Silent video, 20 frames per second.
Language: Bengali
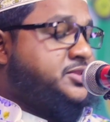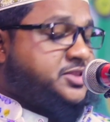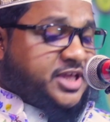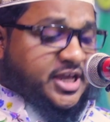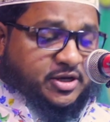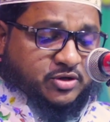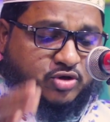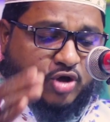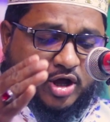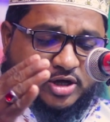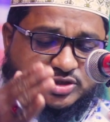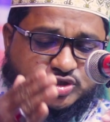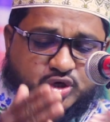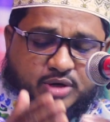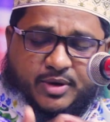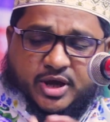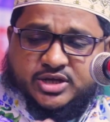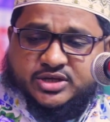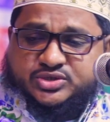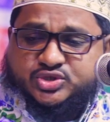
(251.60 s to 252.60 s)
দিনক্ষণ
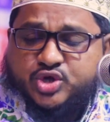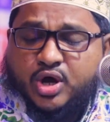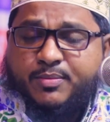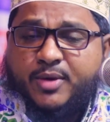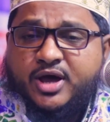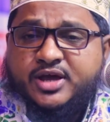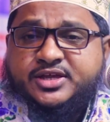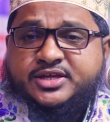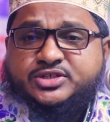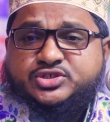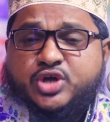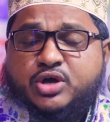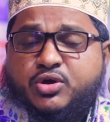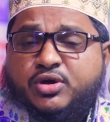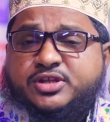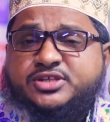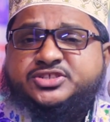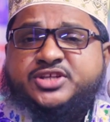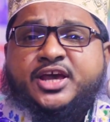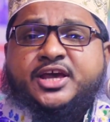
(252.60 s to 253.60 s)
সময়
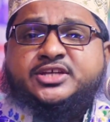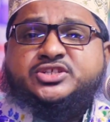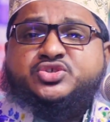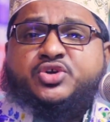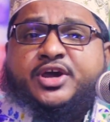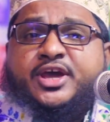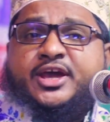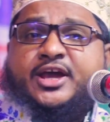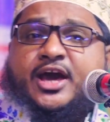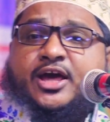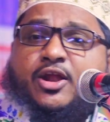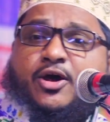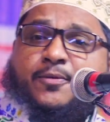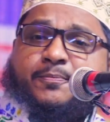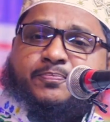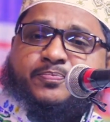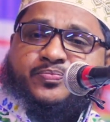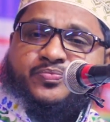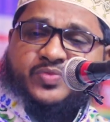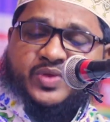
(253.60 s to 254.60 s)
যখন শেষ হয়ে গেল
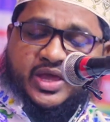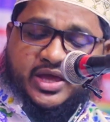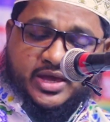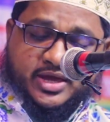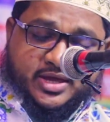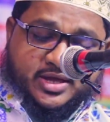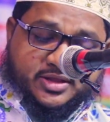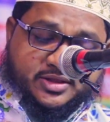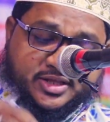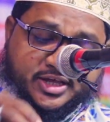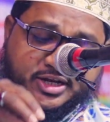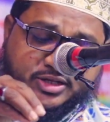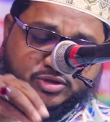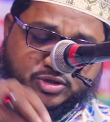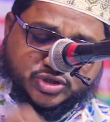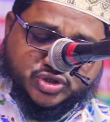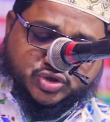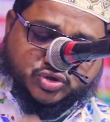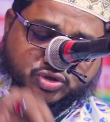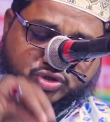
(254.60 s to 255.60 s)

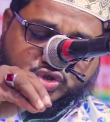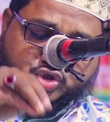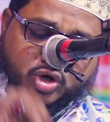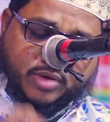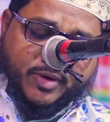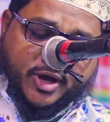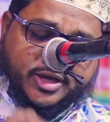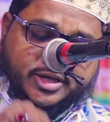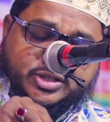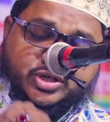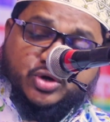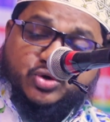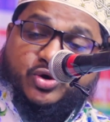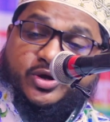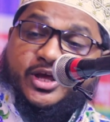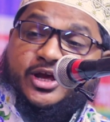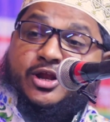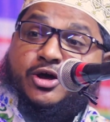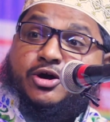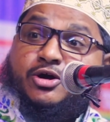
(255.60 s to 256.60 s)
নির্দিষ্ট সময়ে যখন
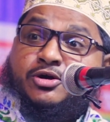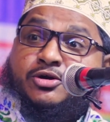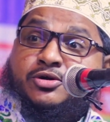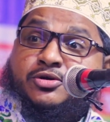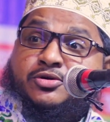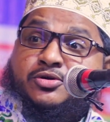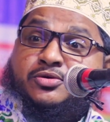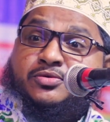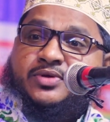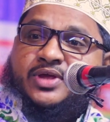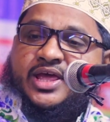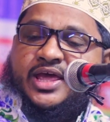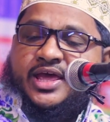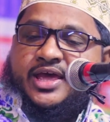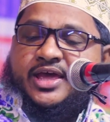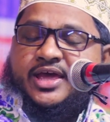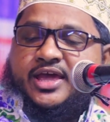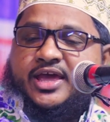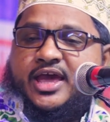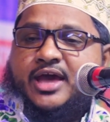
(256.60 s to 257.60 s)
এলো
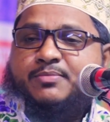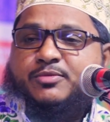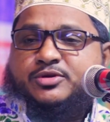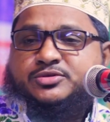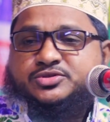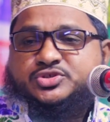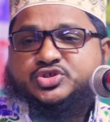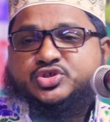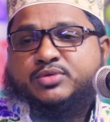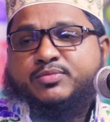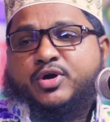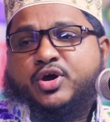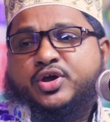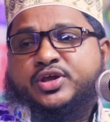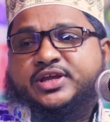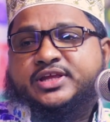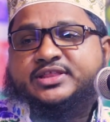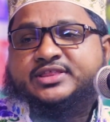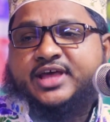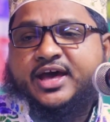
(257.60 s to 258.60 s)
এমন
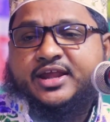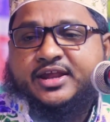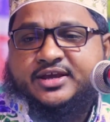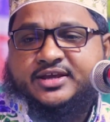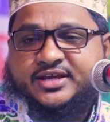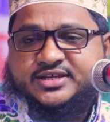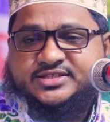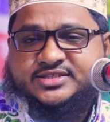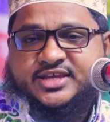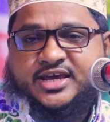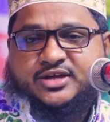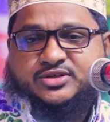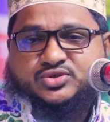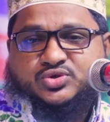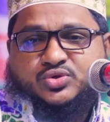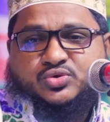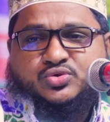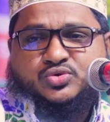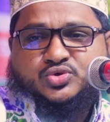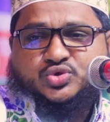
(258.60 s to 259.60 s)
সময় তার কাছে
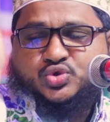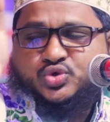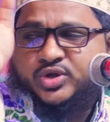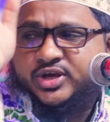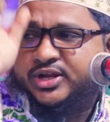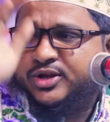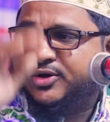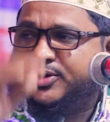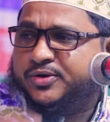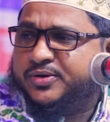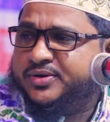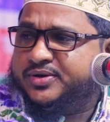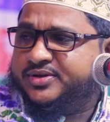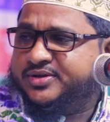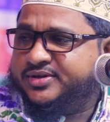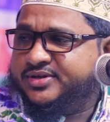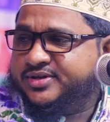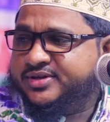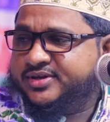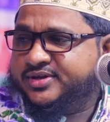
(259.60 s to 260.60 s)
একজন হুজুর এলো
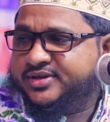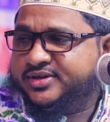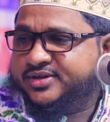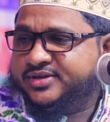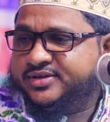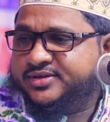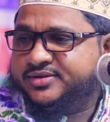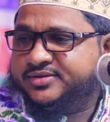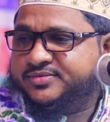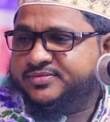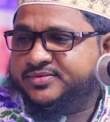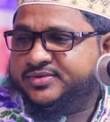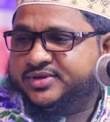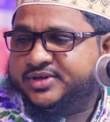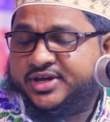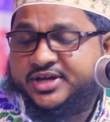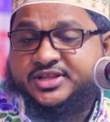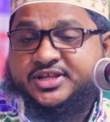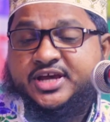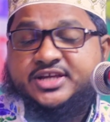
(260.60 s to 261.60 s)

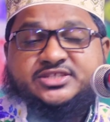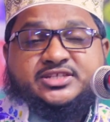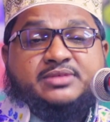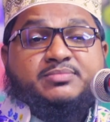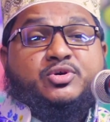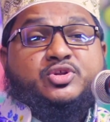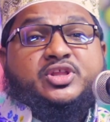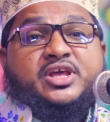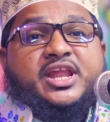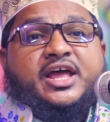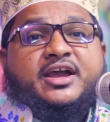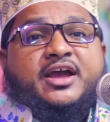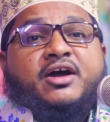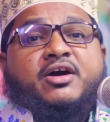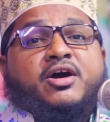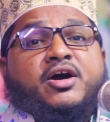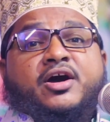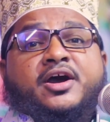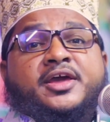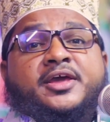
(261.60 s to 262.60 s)
ইতিহাসের মধ্যে লেখা
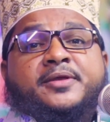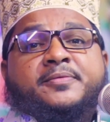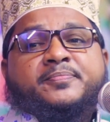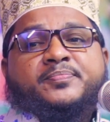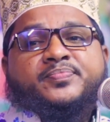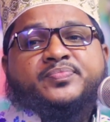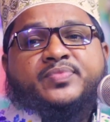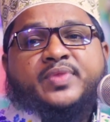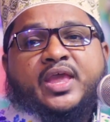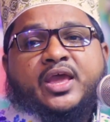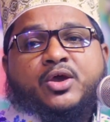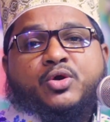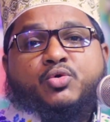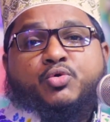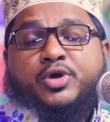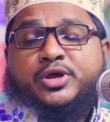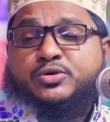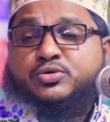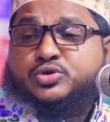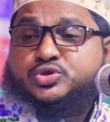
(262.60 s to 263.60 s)
হয়
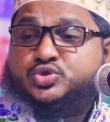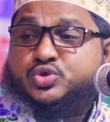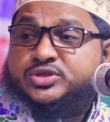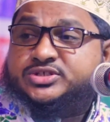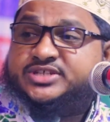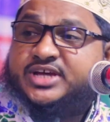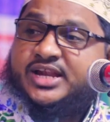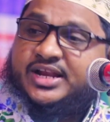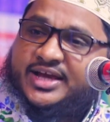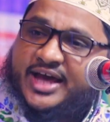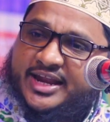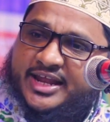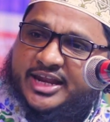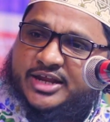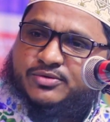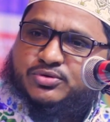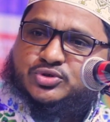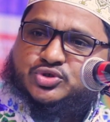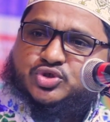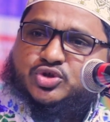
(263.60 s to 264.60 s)
ওই হুজুর জেলখানের
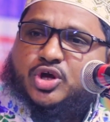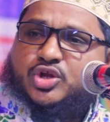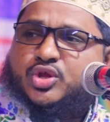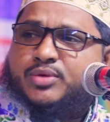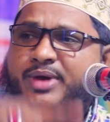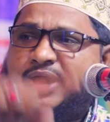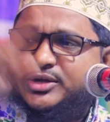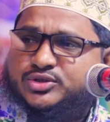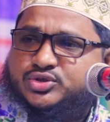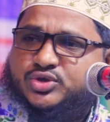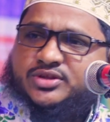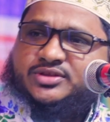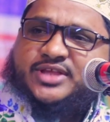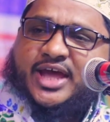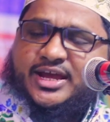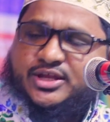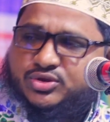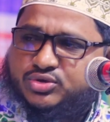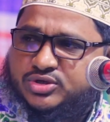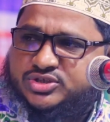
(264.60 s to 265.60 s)
হুজুর অথবা একজন
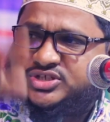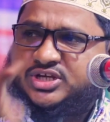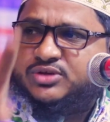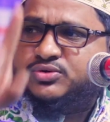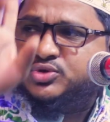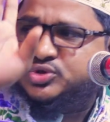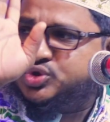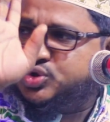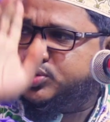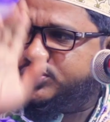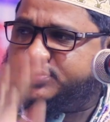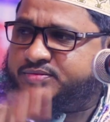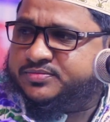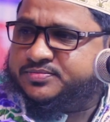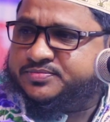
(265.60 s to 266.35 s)
দায়িত্বশীল হুজুর